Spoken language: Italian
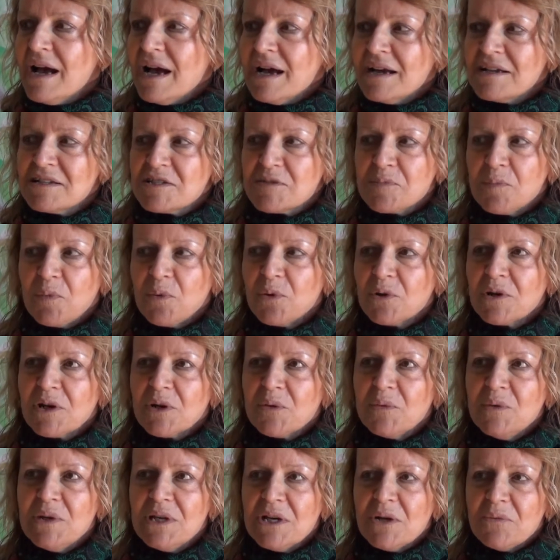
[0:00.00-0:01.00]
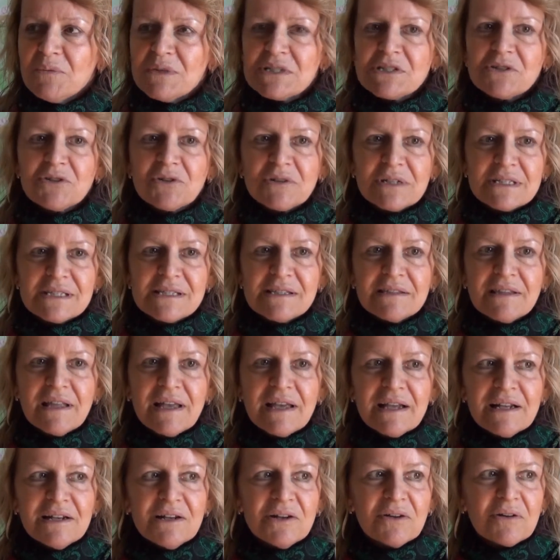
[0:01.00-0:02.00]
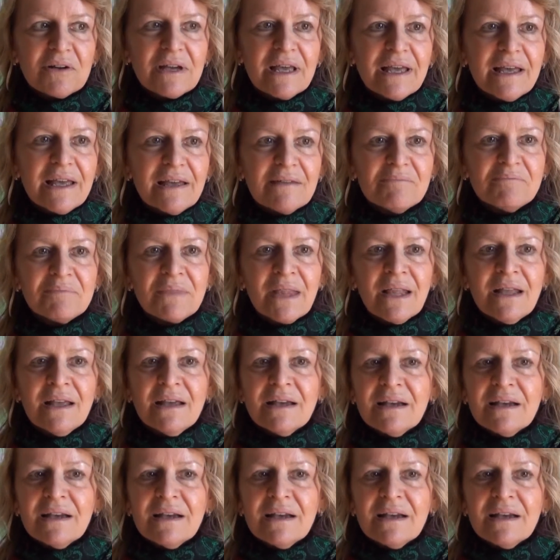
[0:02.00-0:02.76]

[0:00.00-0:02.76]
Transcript: a esporre qui in questo castello che